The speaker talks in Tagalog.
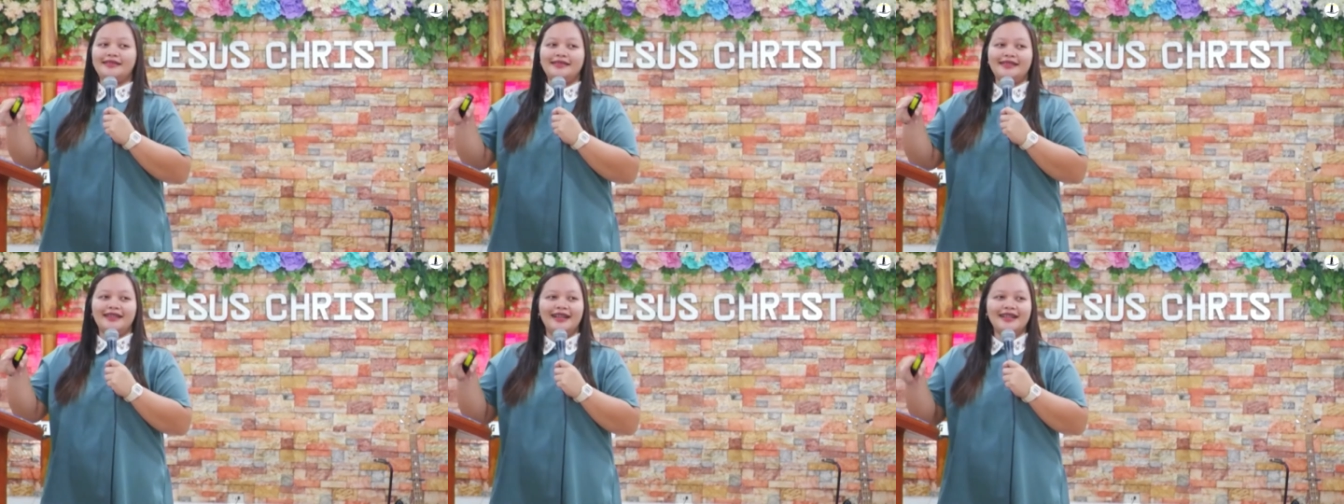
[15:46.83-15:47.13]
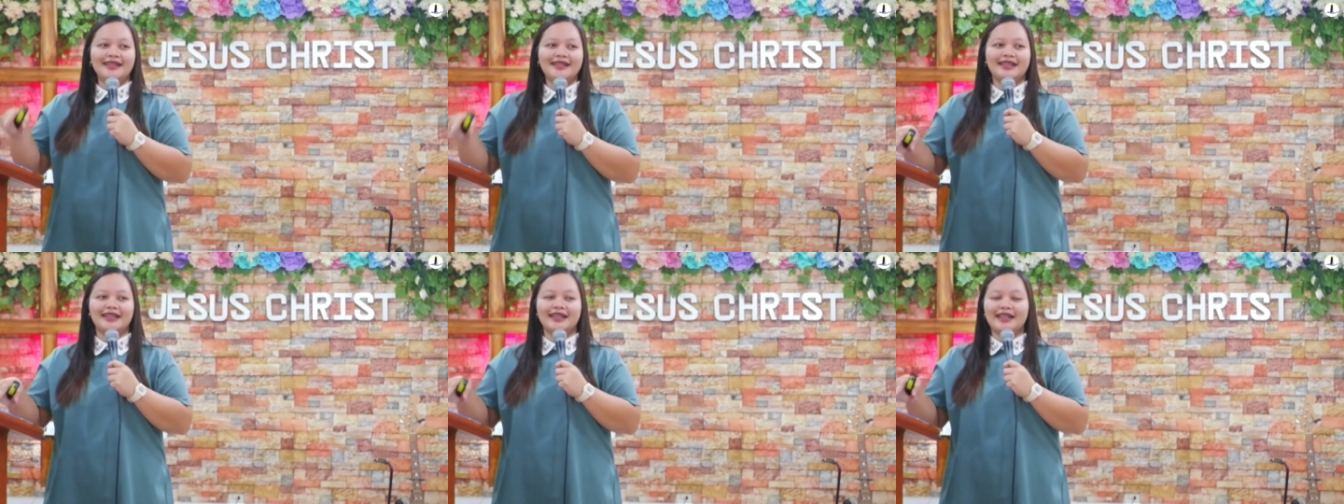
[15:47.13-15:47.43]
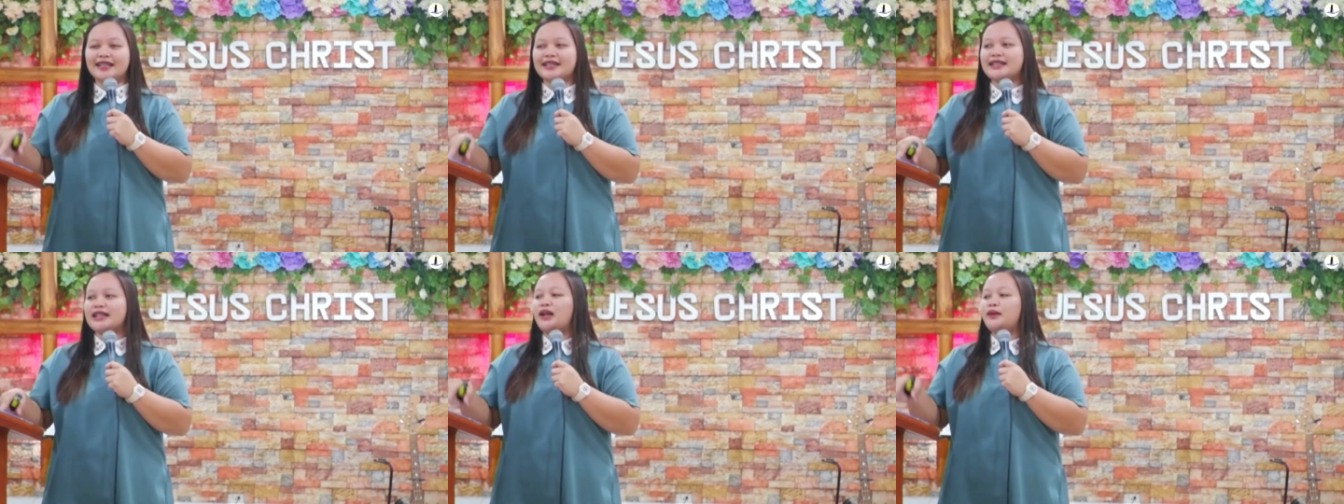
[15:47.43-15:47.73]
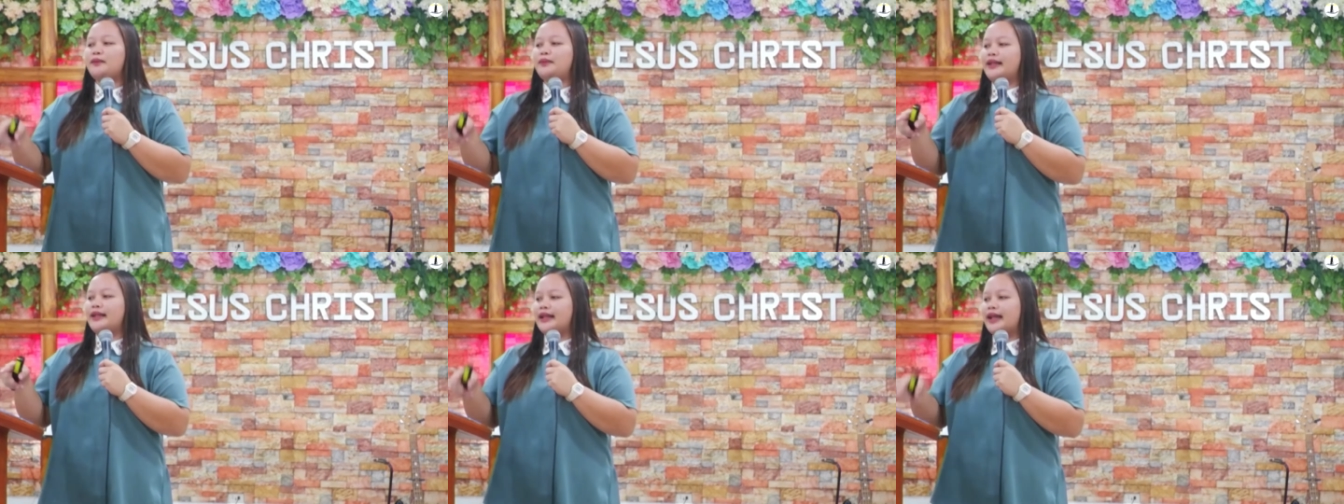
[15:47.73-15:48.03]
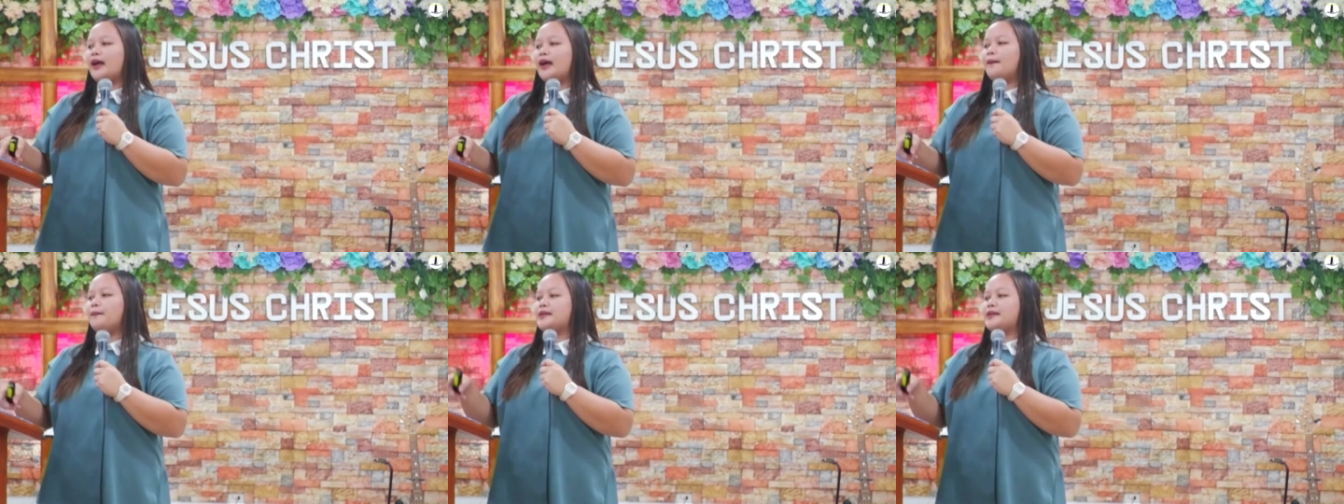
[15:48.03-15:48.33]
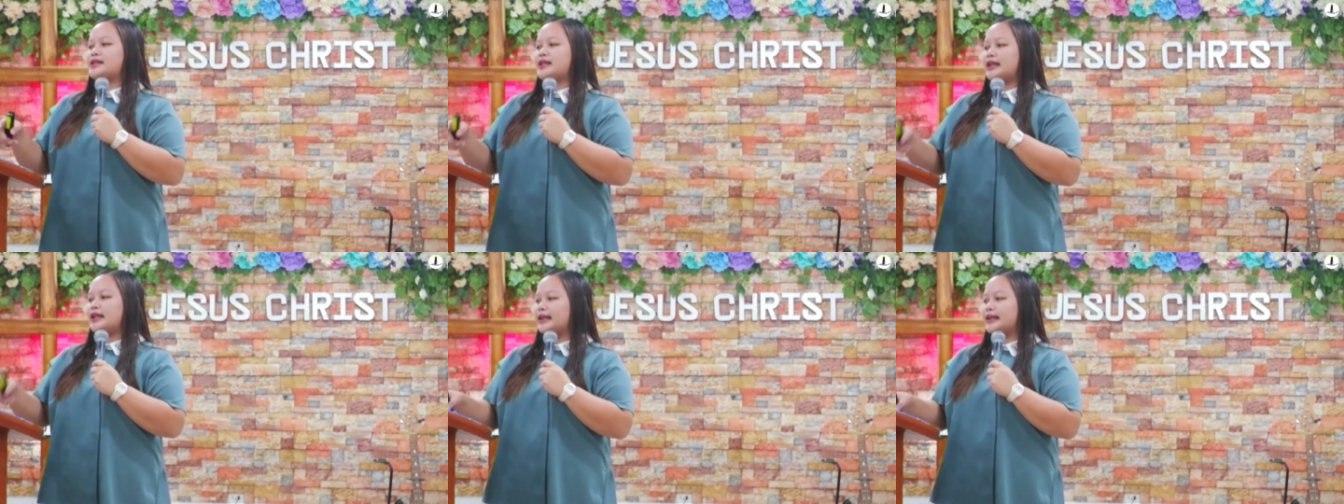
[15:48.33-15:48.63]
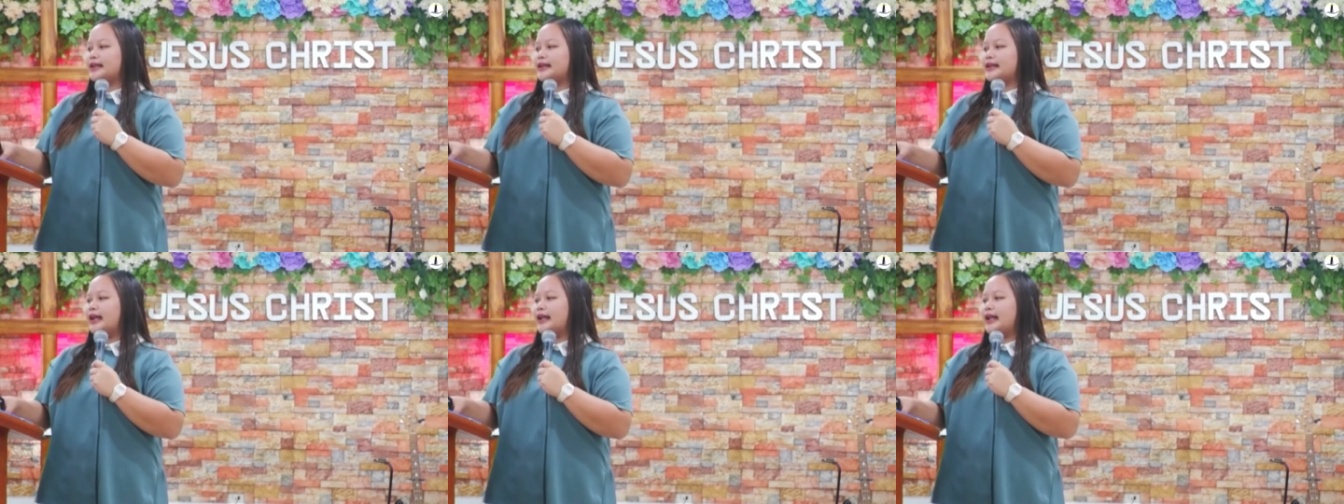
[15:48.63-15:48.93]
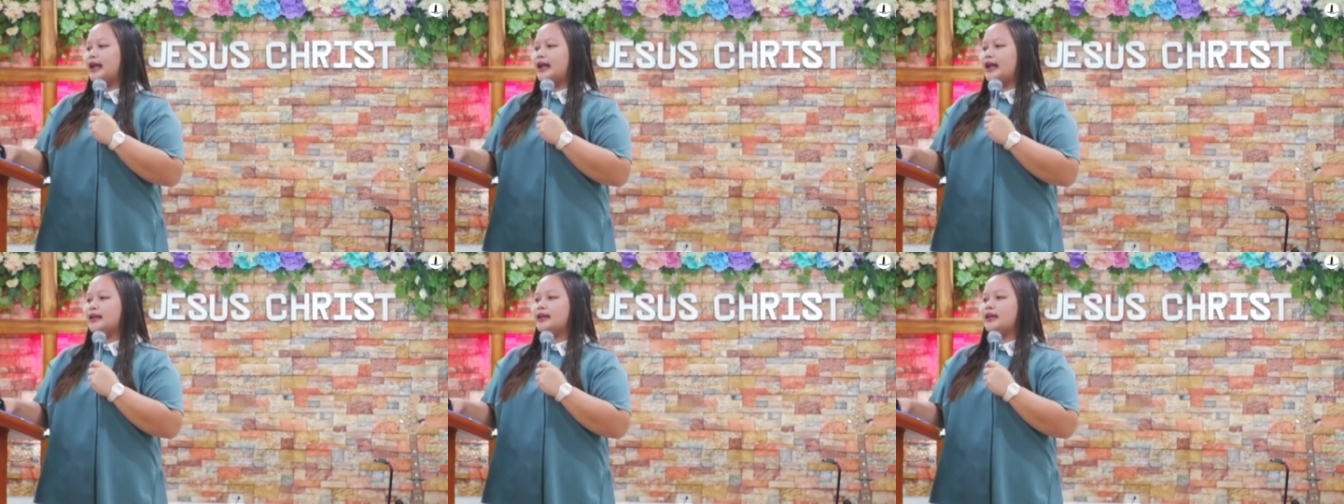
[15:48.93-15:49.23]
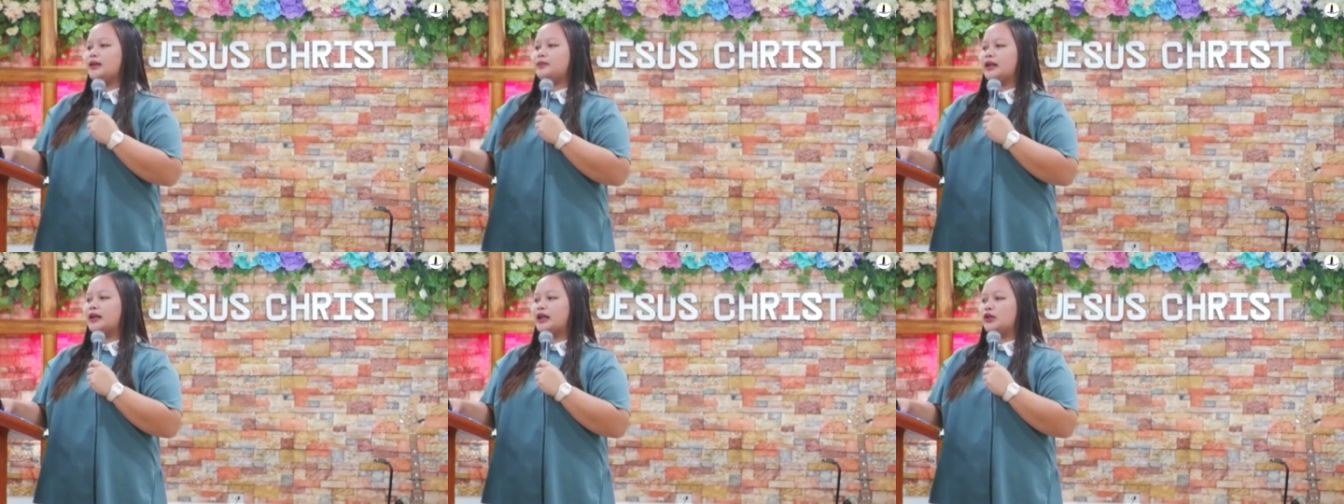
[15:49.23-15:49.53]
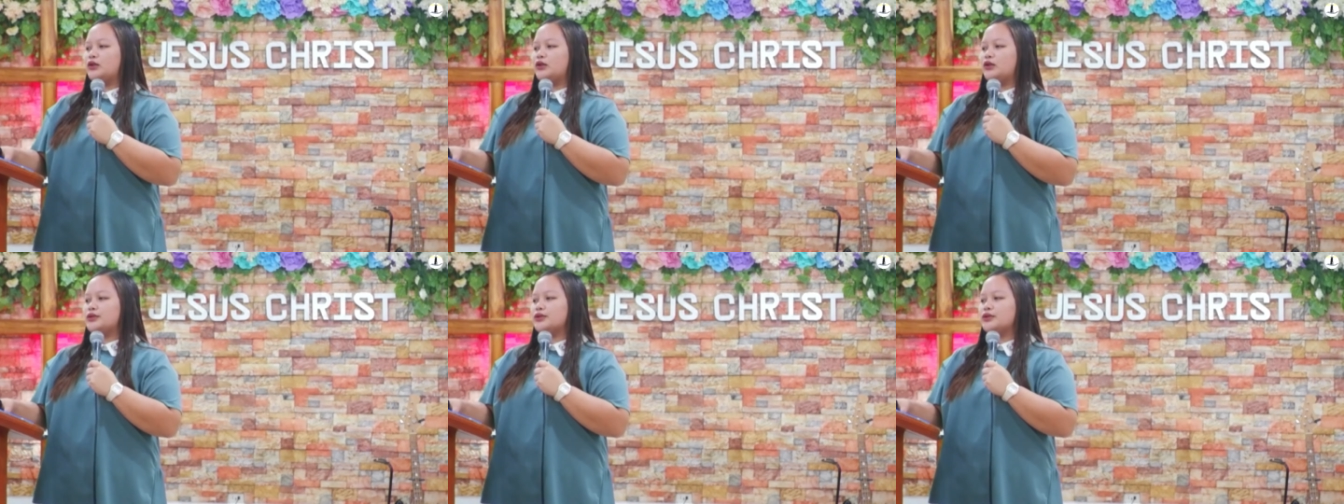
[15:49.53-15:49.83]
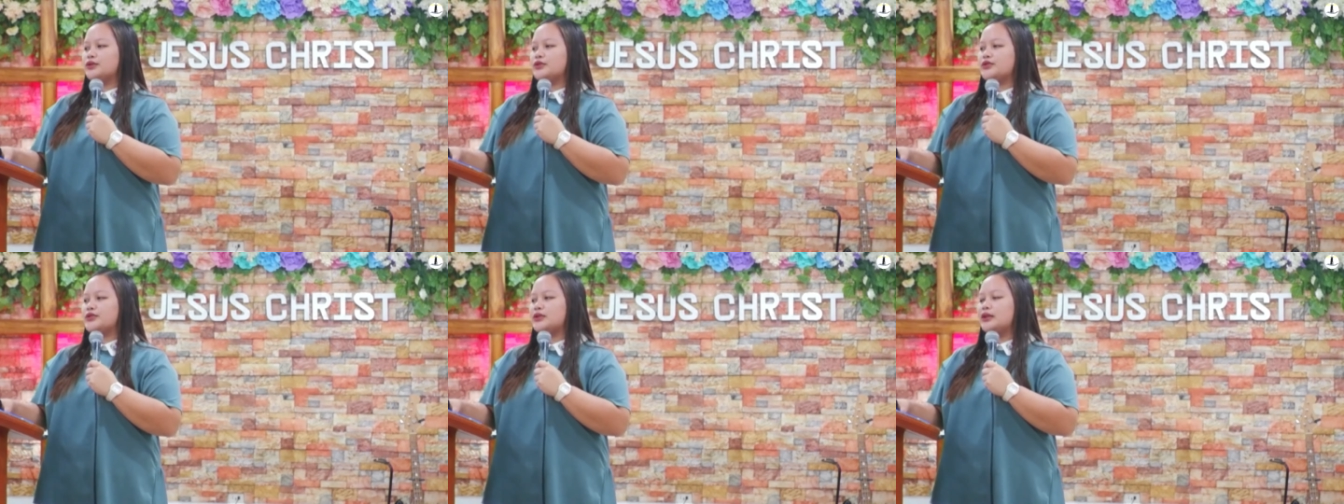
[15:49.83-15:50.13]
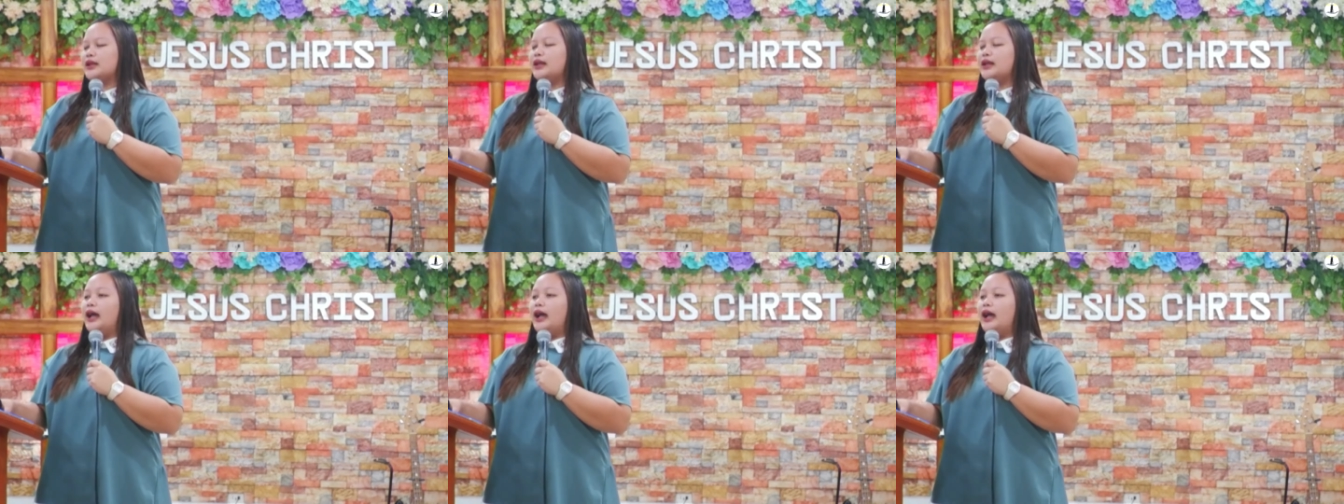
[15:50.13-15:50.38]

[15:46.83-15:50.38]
ang sinasabi na ang salita ng ating Panginoong Diyos.